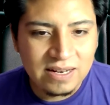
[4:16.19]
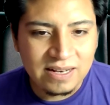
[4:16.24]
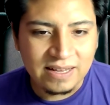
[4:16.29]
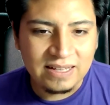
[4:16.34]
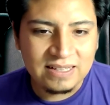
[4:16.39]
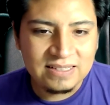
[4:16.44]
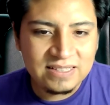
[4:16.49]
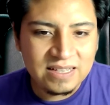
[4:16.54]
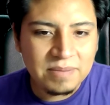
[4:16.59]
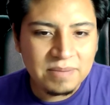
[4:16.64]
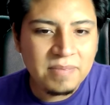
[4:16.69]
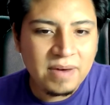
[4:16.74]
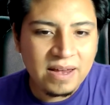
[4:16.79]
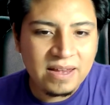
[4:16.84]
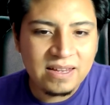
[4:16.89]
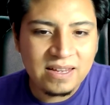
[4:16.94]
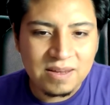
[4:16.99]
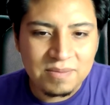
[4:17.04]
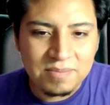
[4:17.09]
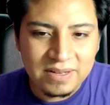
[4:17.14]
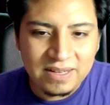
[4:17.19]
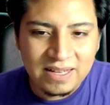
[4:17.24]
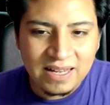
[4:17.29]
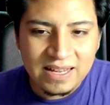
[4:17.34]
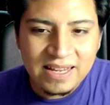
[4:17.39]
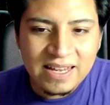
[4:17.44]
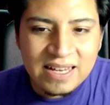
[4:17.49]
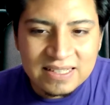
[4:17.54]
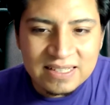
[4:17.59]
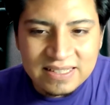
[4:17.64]
le dice a Mike que invita
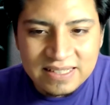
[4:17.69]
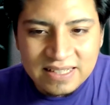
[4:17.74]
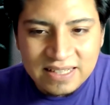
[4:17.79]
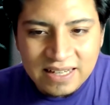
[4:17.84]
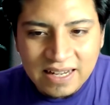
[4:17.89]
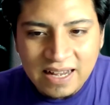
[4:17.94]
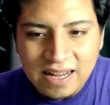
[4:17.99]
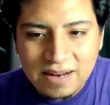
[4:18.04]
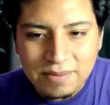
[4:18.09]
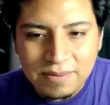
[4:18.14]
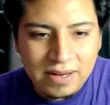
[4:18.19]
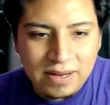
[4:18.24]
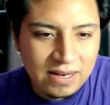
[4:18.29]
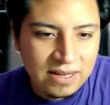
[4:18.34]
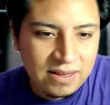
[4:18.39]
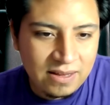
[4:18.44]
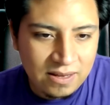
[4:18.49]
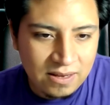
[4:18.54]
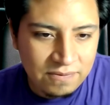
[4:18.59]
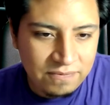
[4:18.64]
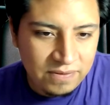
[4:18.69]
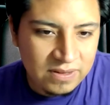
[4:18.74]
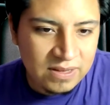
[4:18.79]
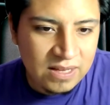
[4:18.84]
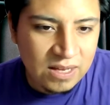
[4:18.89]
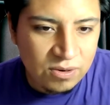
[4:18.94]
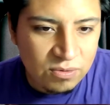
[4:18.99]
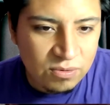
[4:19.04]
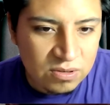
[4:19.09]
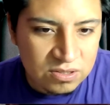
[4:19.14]
a Jessica al baile de fin
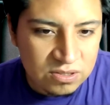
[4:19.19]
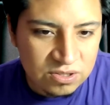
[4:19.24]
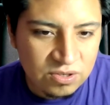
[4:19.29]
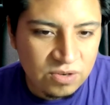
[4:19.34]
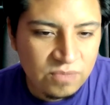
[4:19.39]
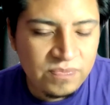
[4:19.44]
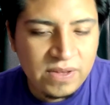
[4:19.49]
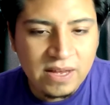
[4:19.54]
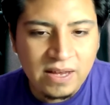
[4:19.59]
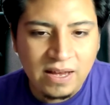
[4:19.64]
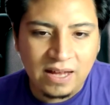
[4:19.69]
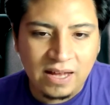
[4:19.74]
de curso,